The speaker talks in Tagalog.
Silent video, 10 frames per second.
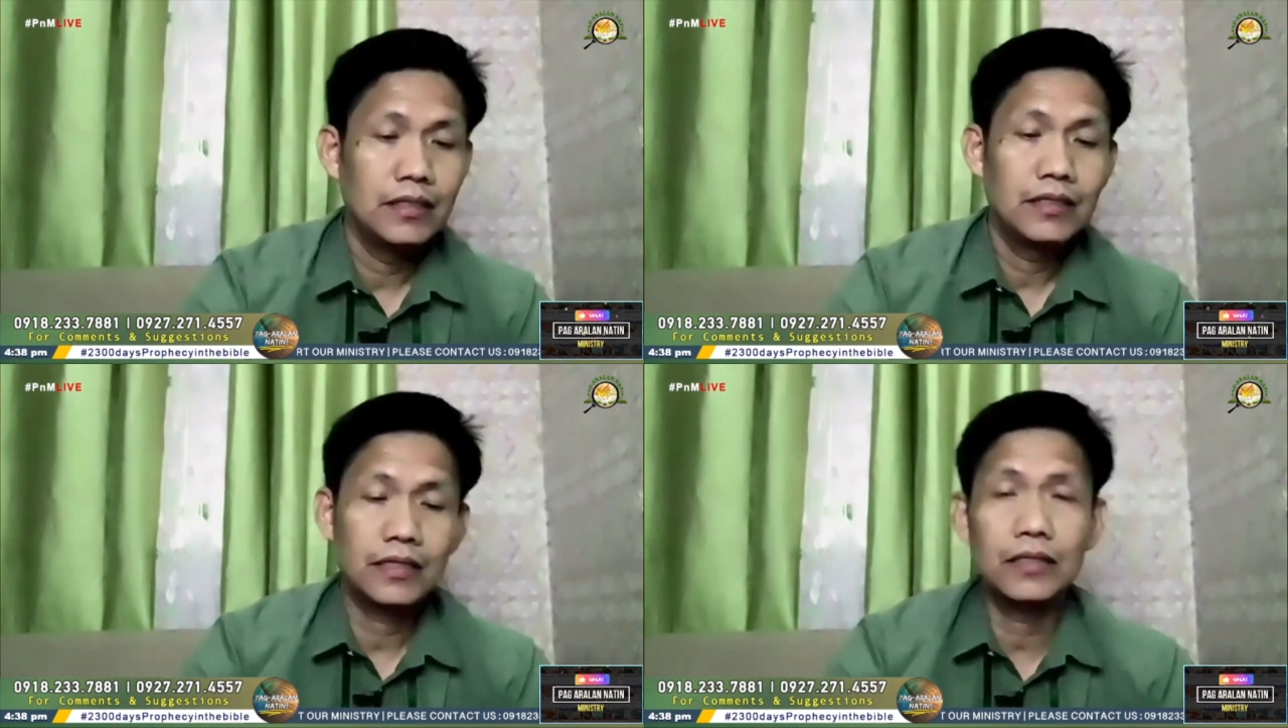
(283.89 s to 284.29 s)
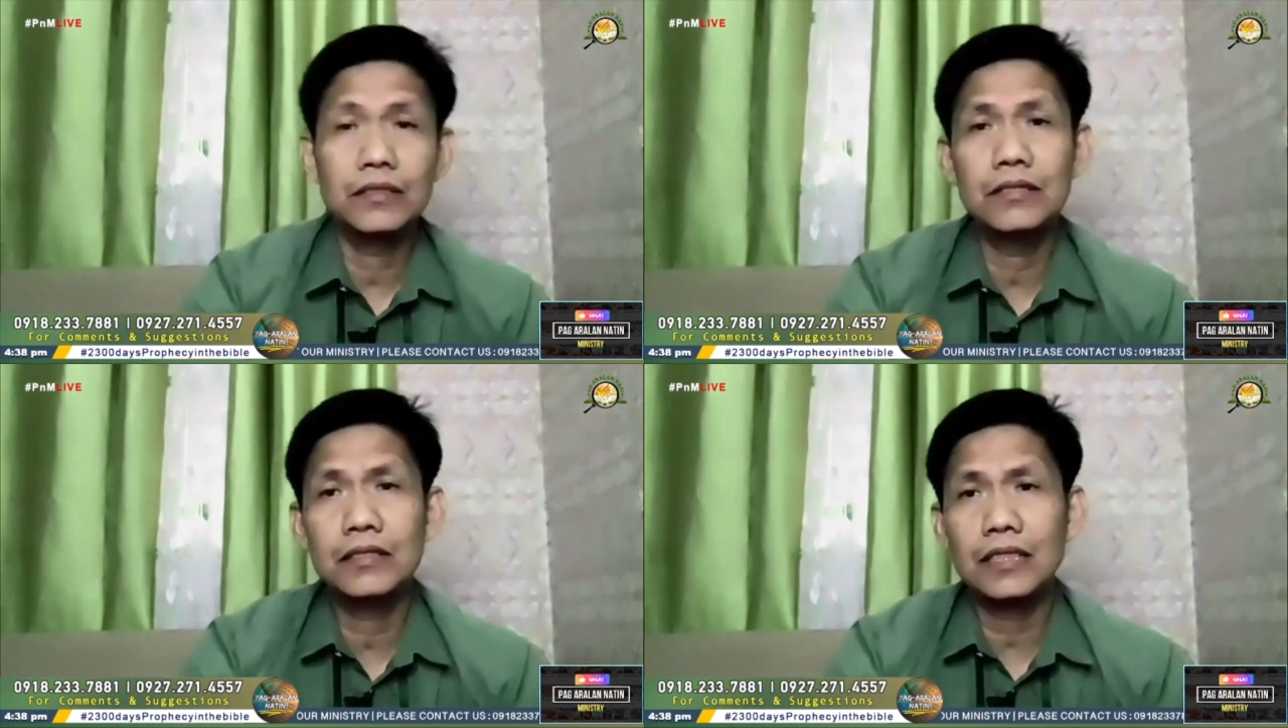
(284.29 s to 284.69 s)

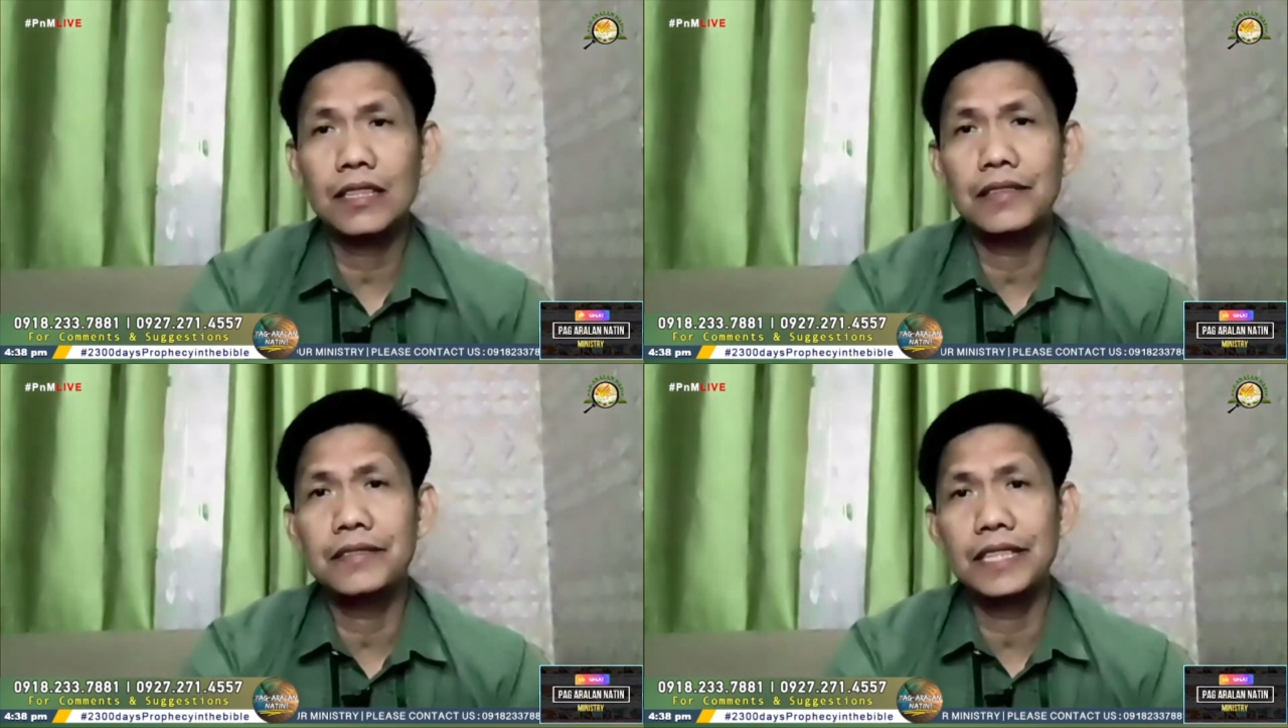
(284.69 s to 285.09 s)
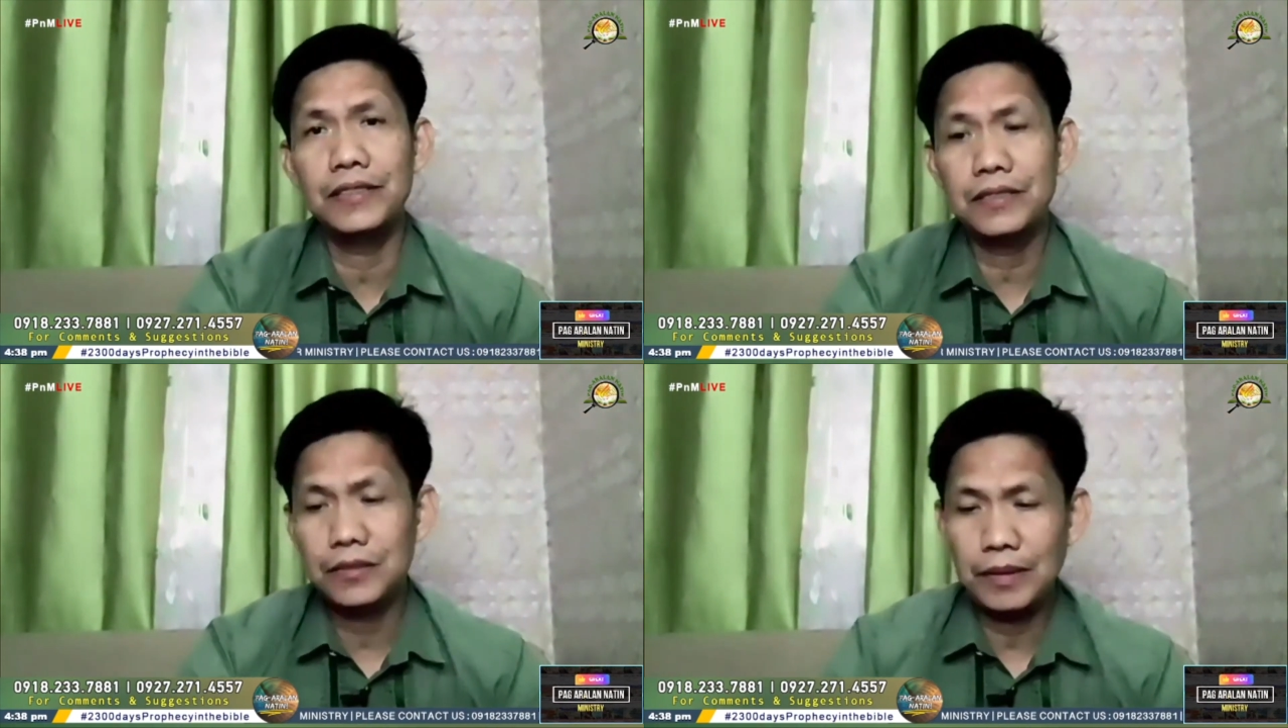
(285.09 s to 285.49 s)
sagot dun sa tanong na
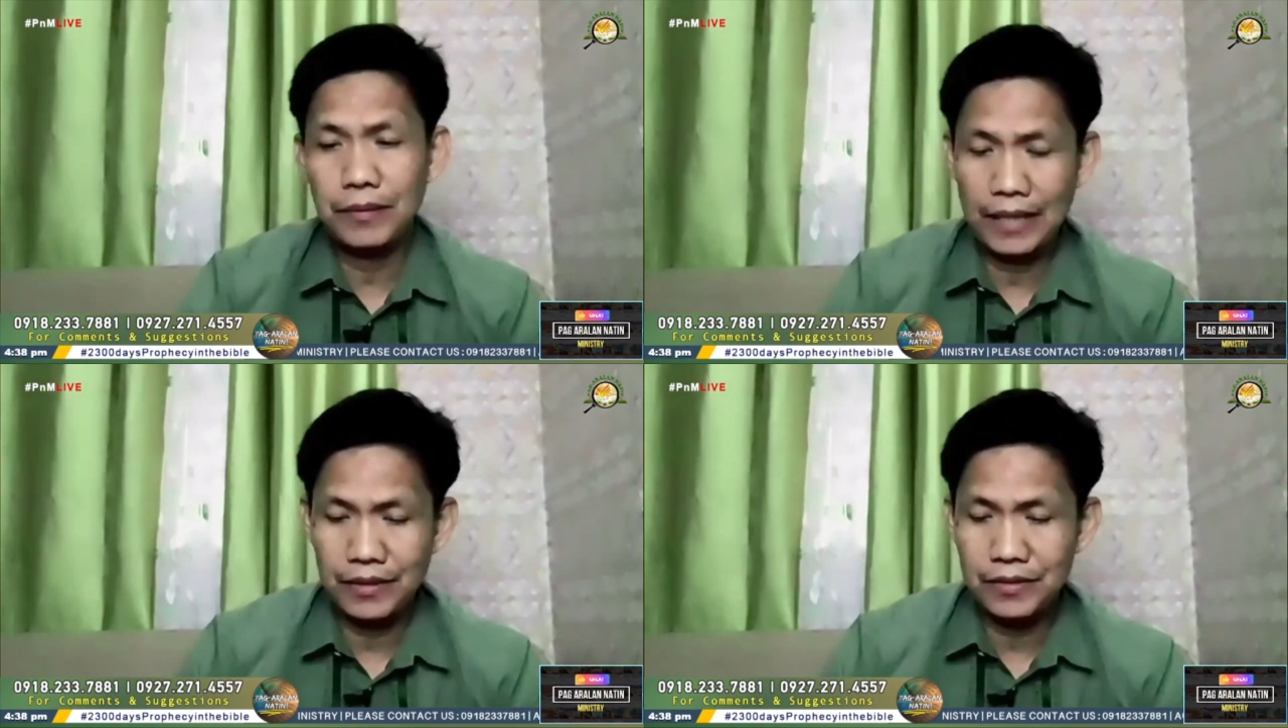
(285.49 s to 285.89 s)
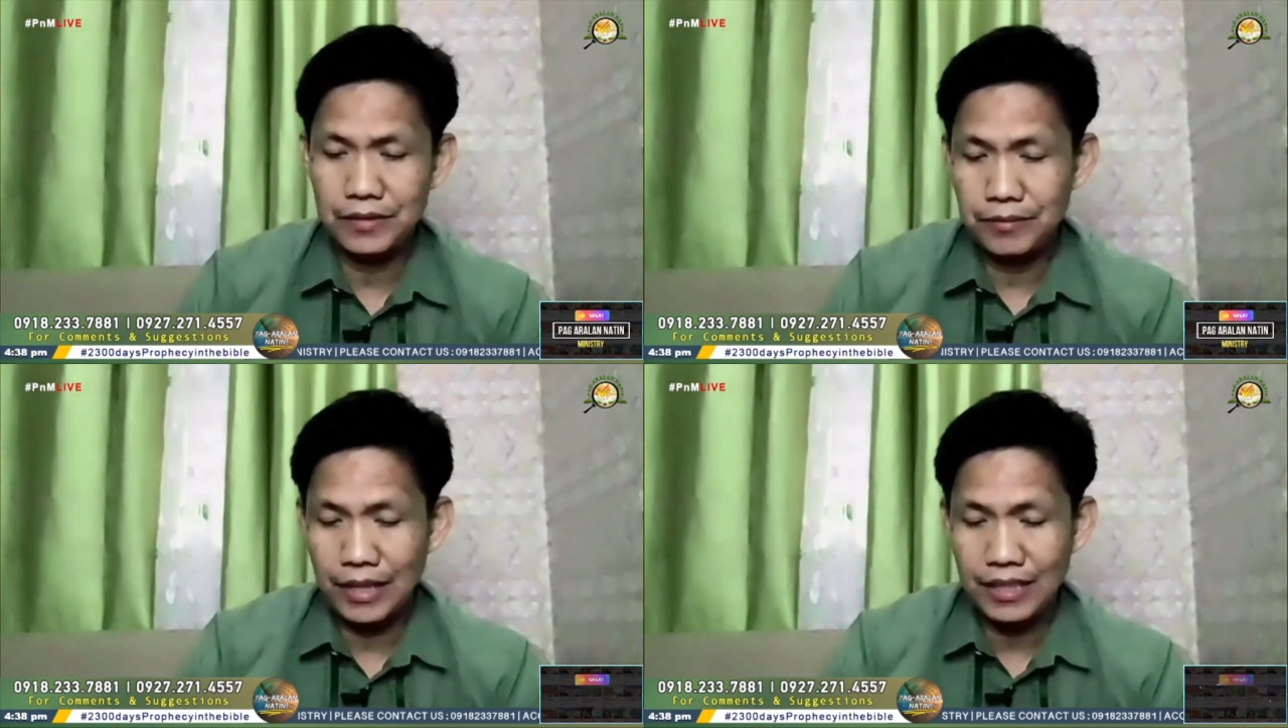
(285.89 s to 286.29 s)
yun kung paano
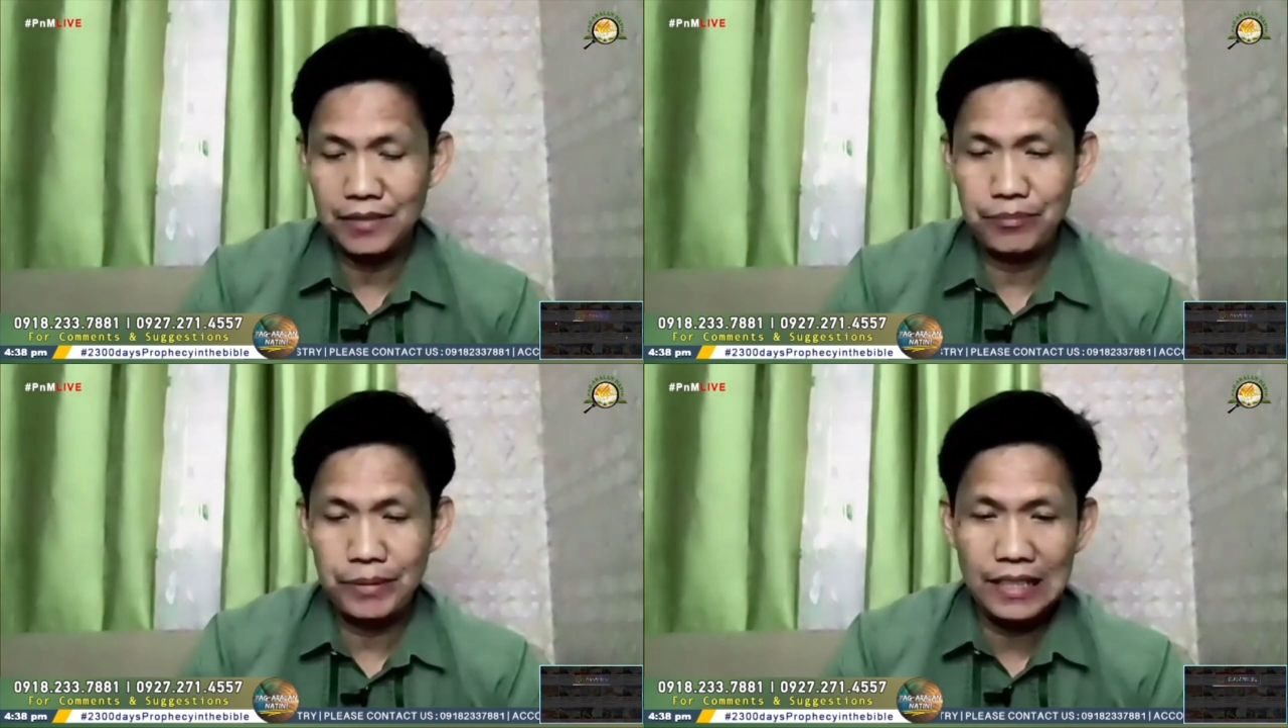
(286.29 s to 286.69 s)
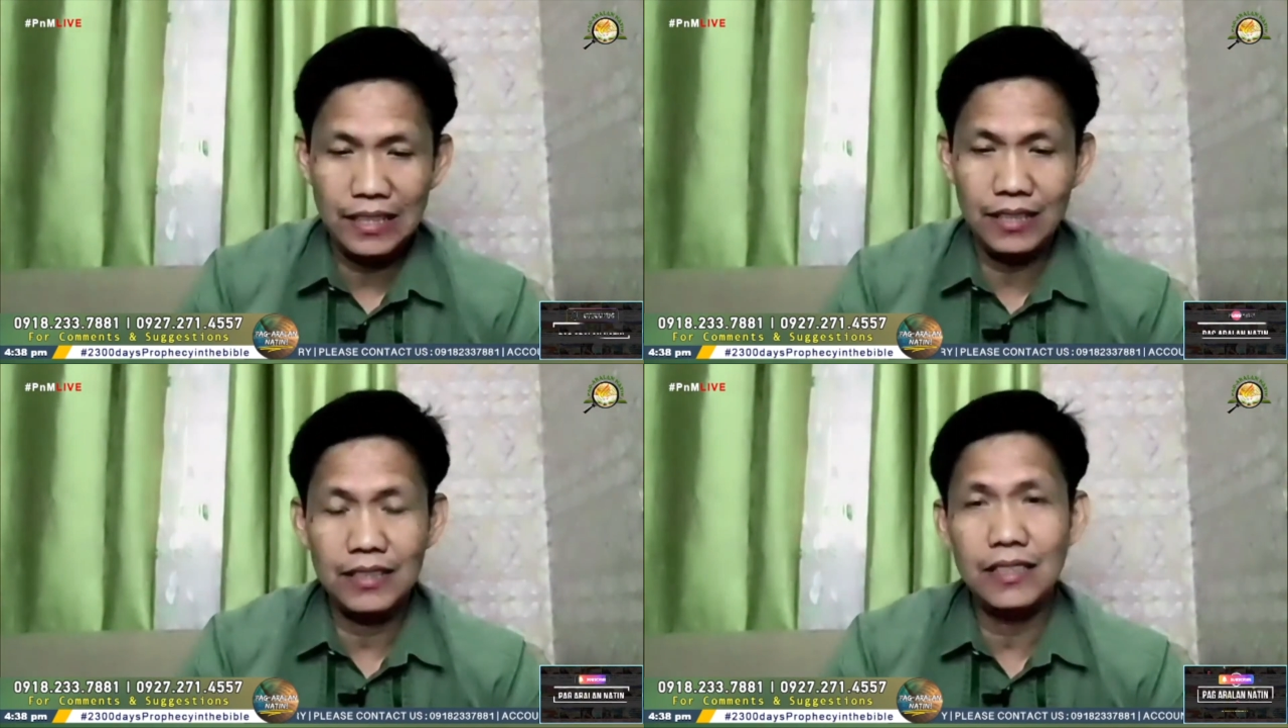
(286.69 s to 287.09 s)
bakit
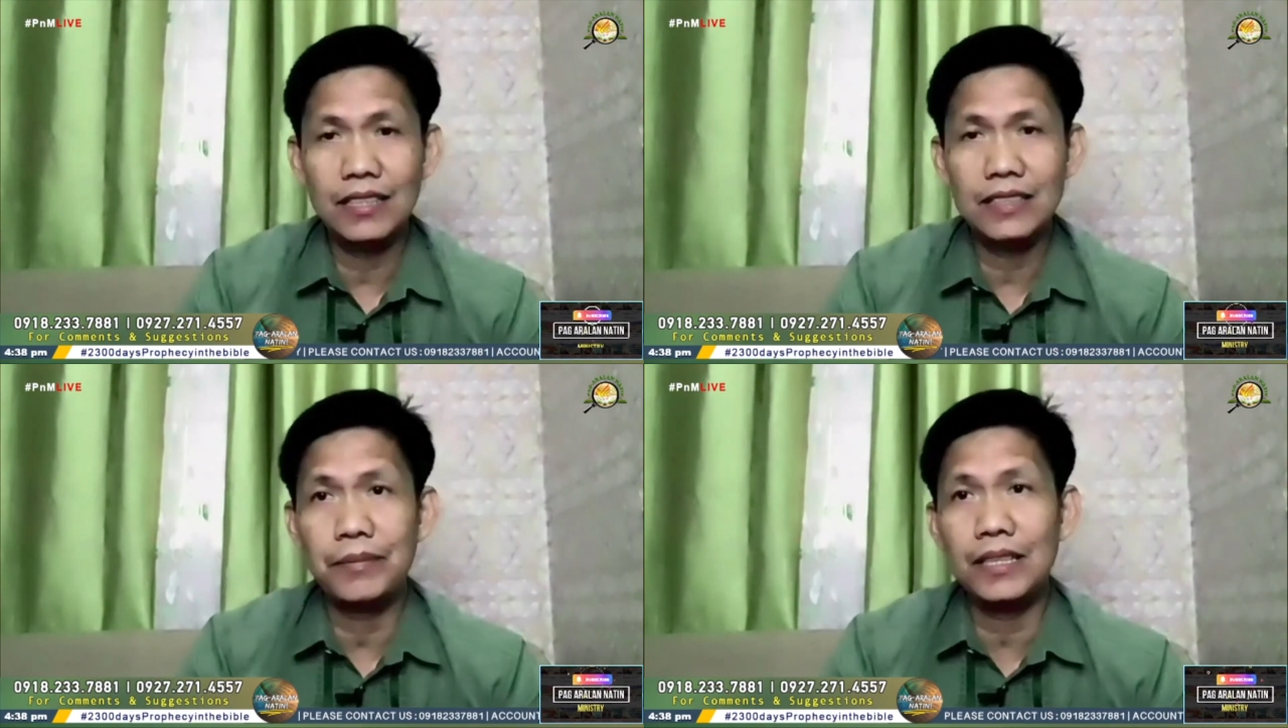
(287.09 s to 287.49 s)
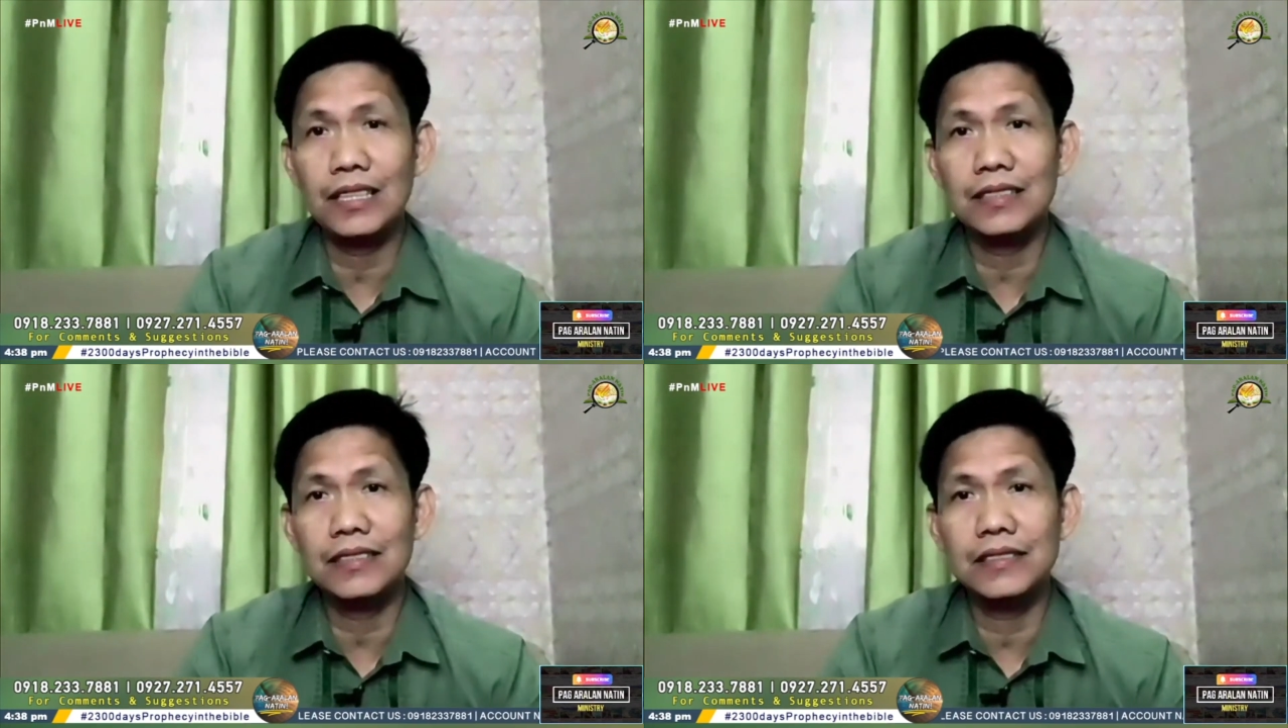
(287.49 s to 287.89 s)
pinili ay sapagkat